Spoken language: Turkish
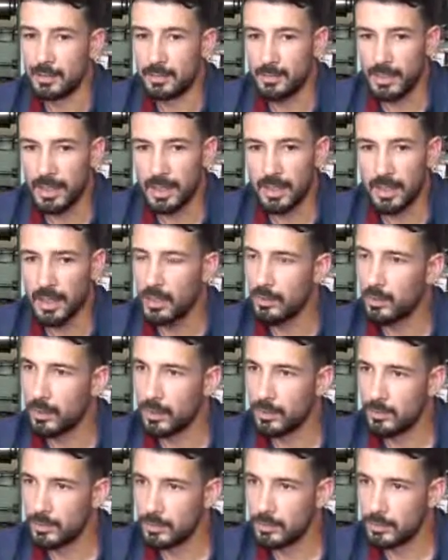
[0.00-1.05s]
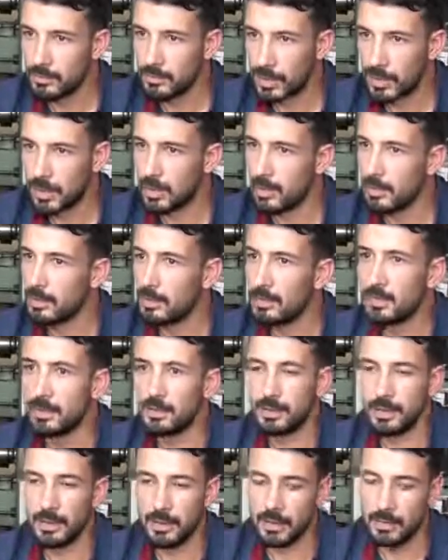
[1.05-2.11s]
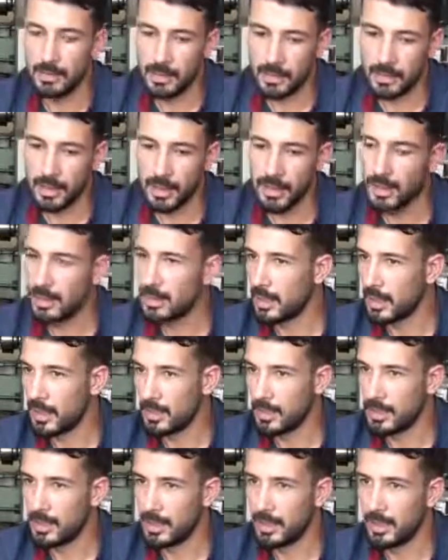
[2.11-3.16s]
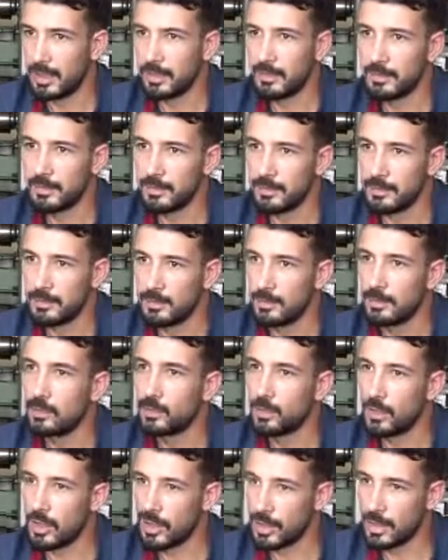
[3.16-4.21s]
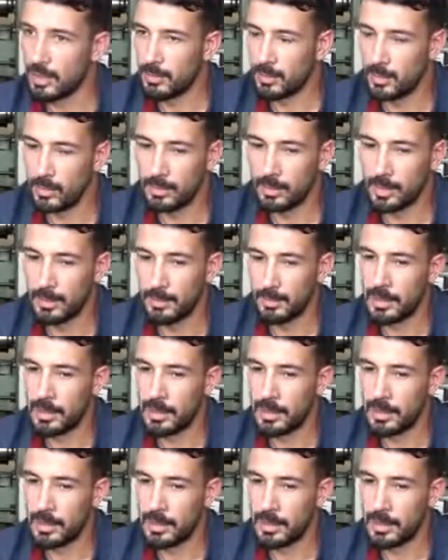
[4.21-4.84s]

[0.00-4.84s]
Ee, bize telefon ve e, internet aracılığıyla ulaşırlar. Ulaşılabiliyor. Tabii.